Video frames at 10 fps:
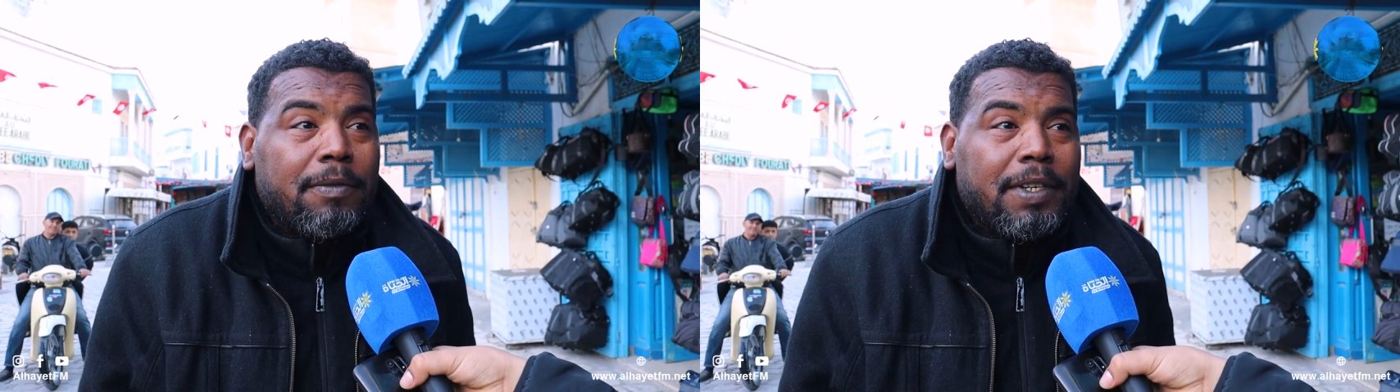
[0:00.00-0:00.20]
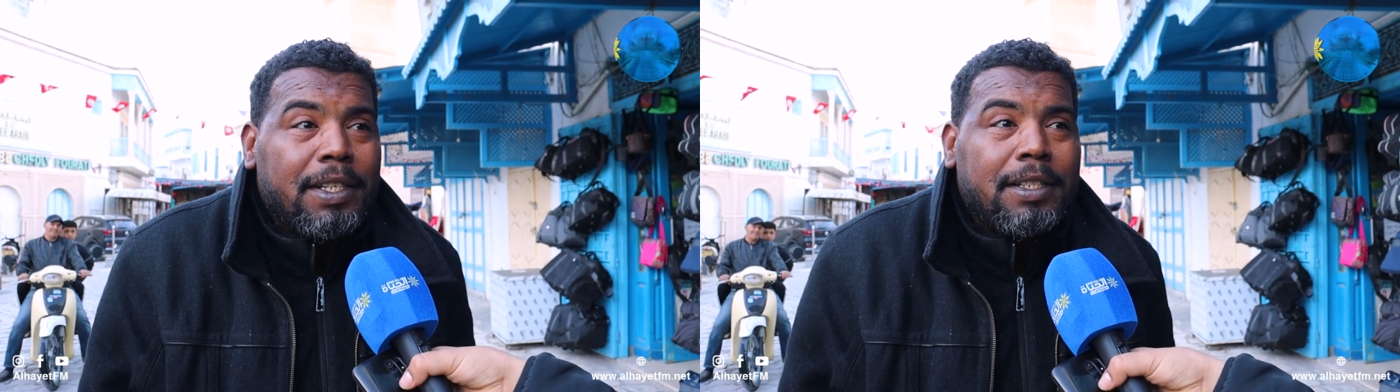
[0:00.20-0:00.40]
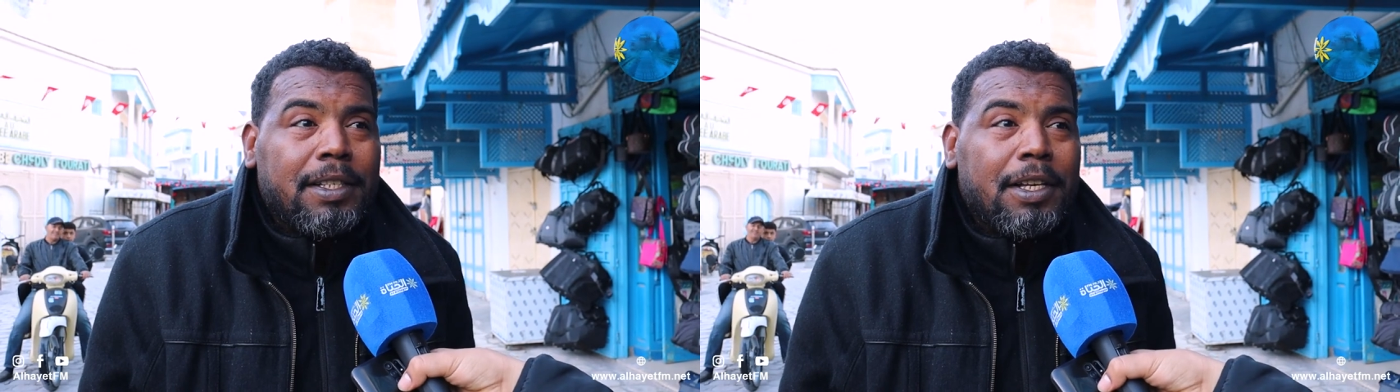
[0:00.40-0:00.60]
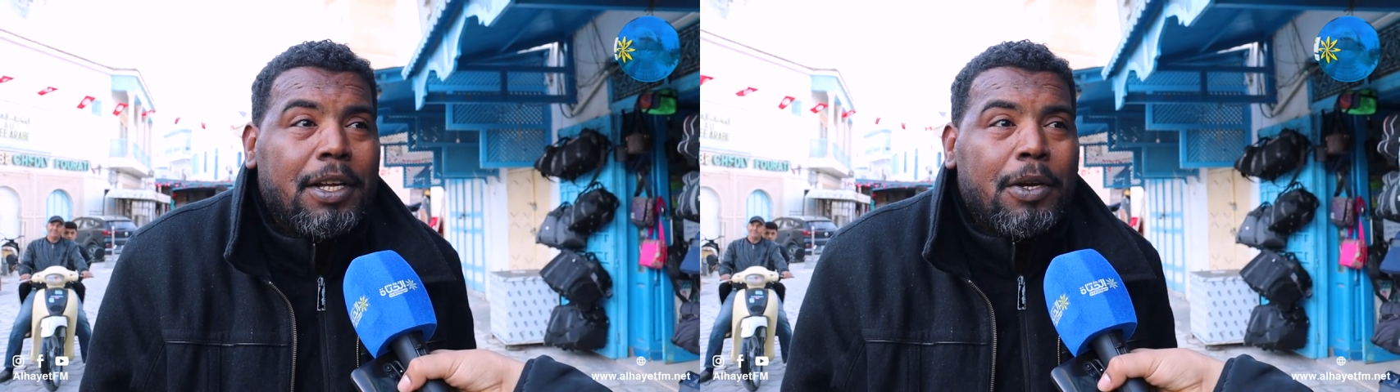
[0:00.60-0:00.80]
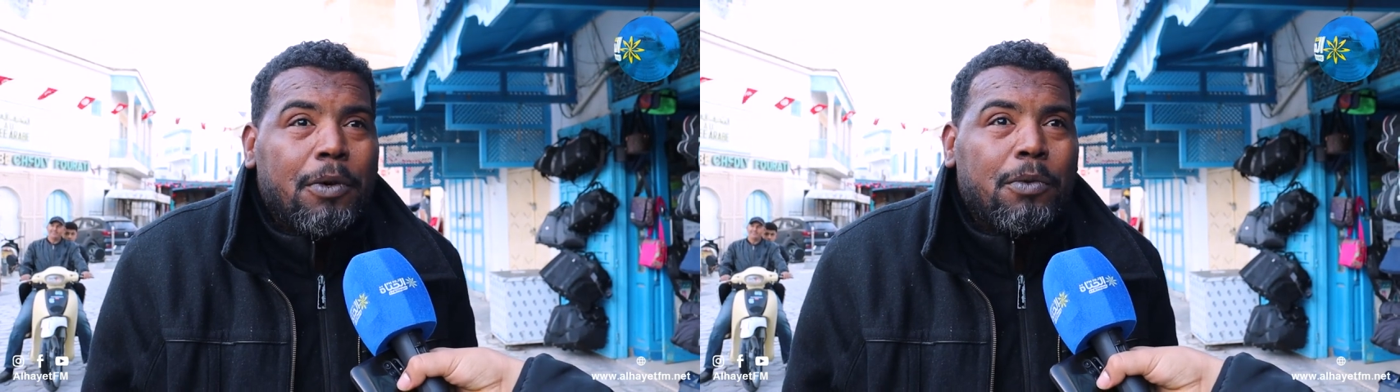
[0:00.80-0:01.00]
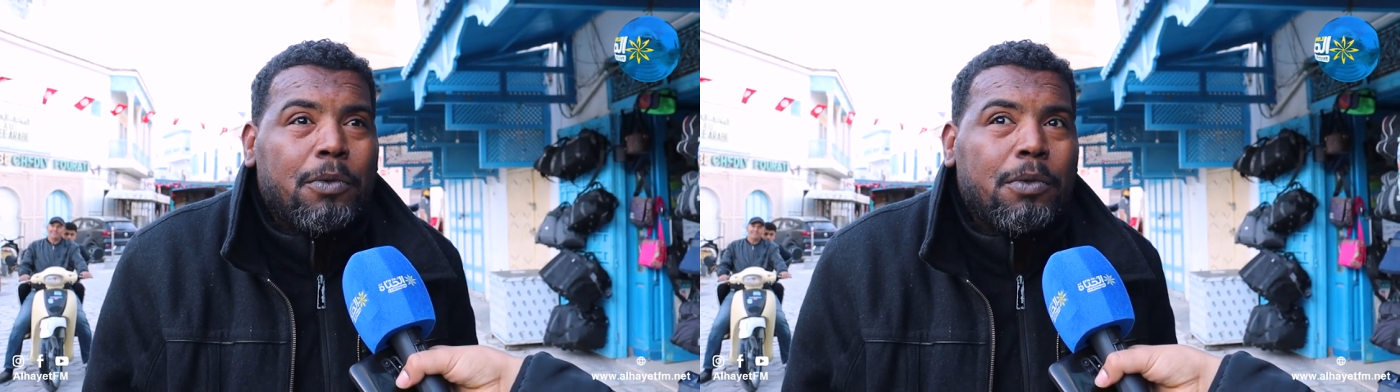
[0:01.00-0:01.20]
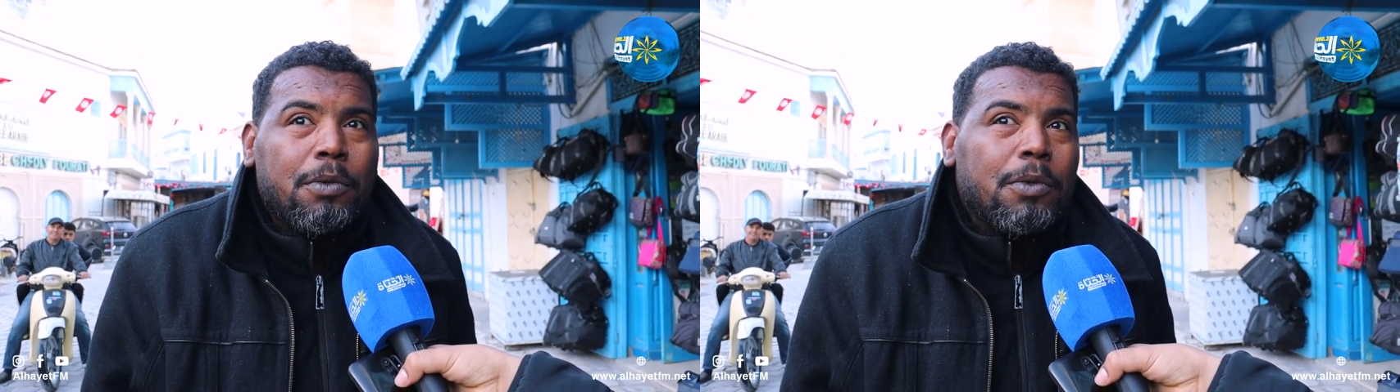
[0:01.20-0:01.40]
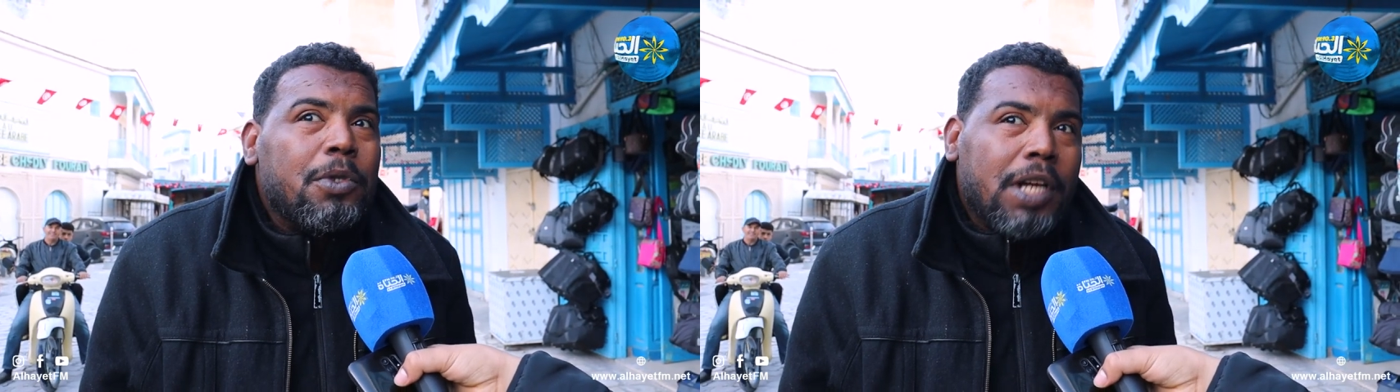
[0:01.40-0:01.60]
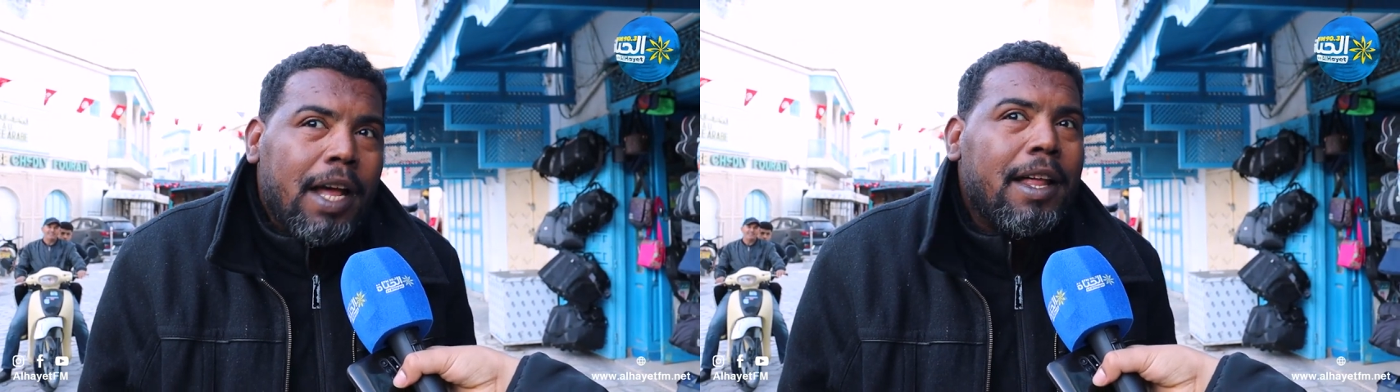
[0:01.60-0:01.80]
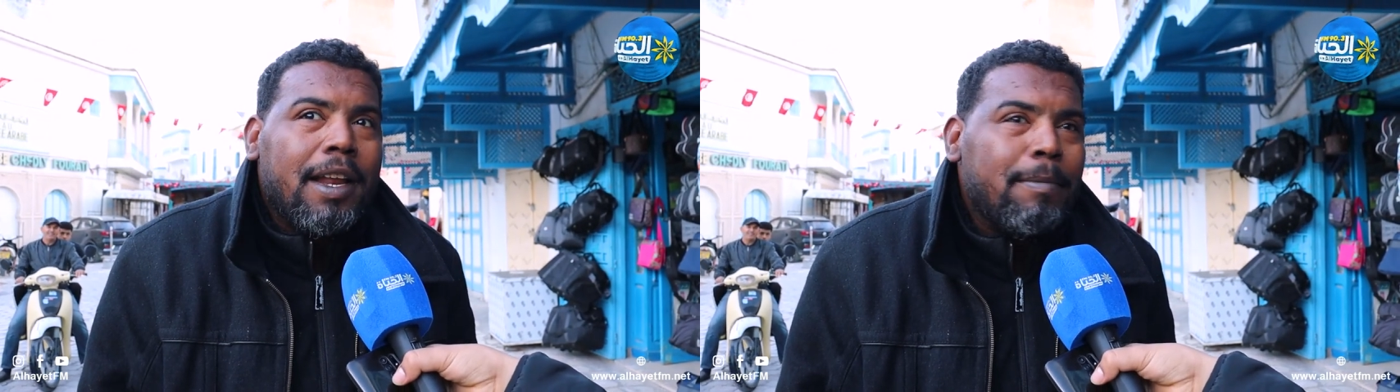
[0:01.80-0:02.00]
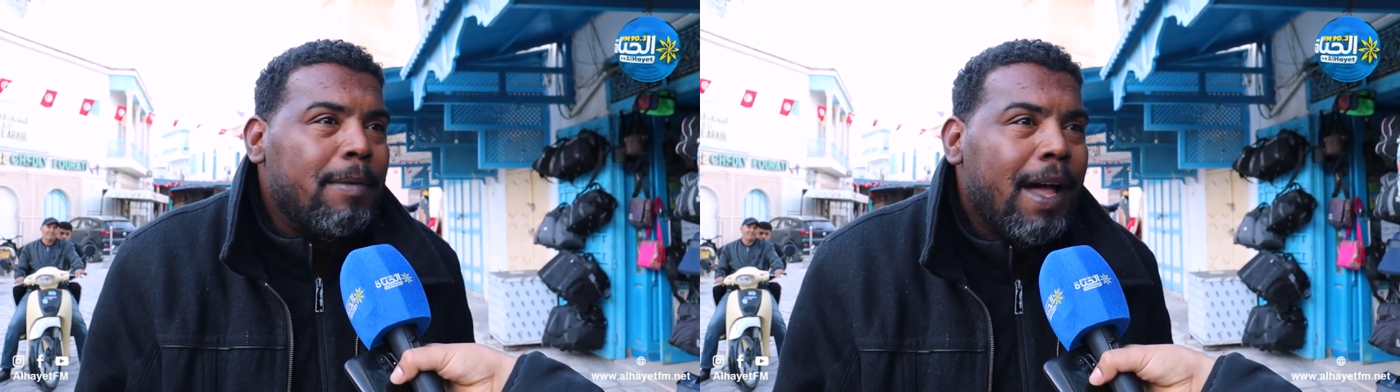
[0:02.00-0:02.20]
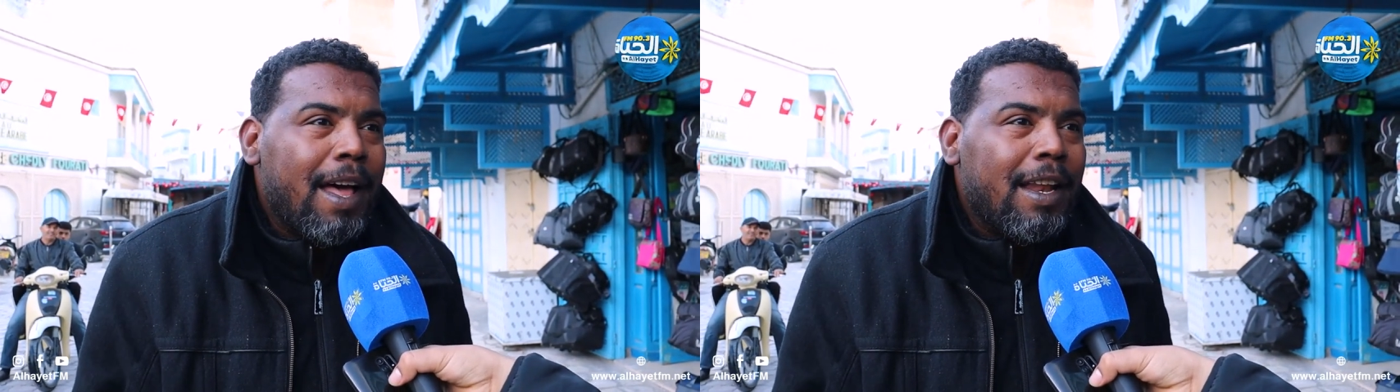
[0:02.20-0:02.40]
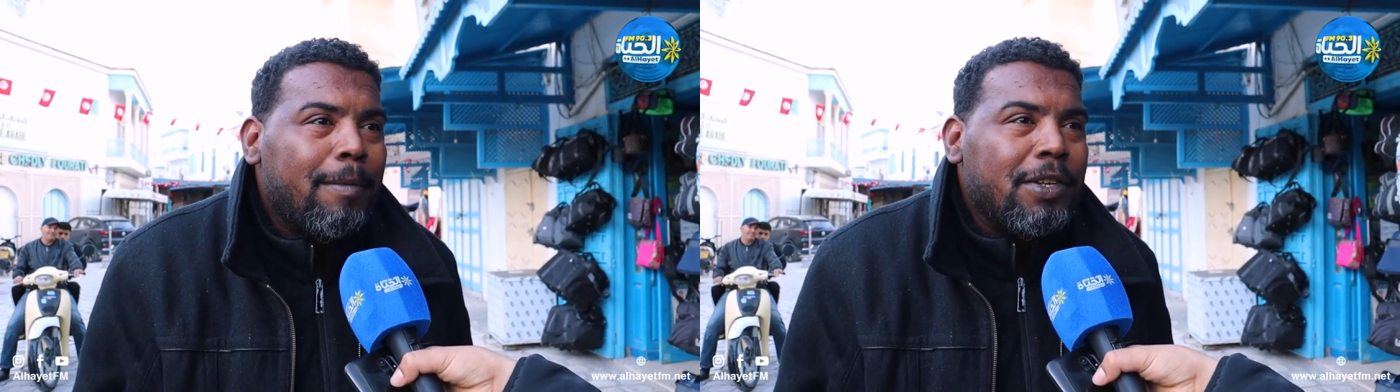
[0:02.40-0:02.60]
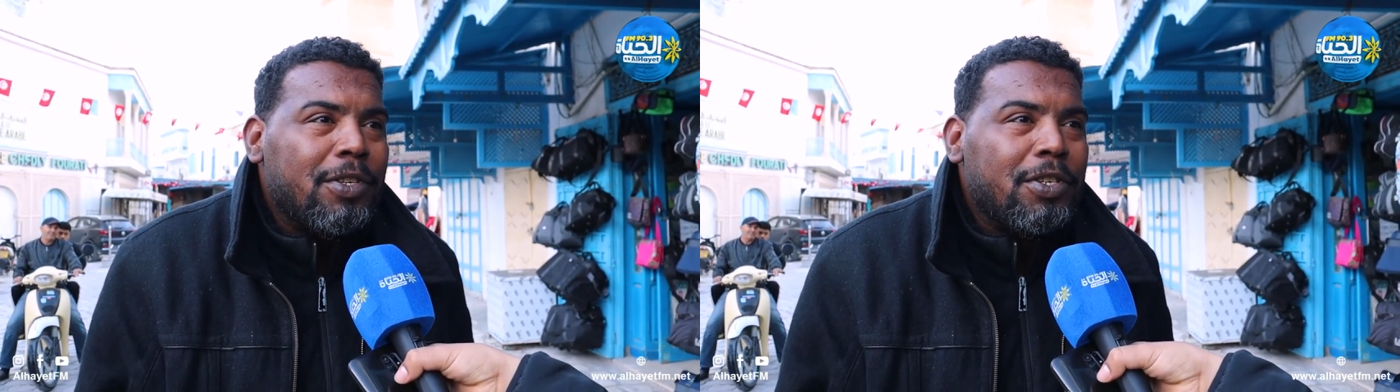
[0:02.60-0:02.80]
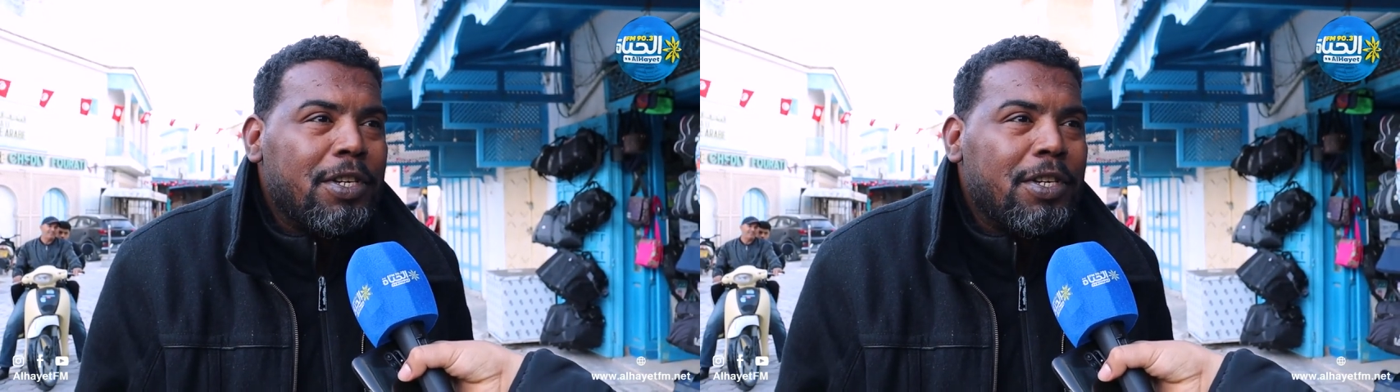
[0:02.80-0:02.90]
اللي فات وان شاء الله ربي معانا الماتش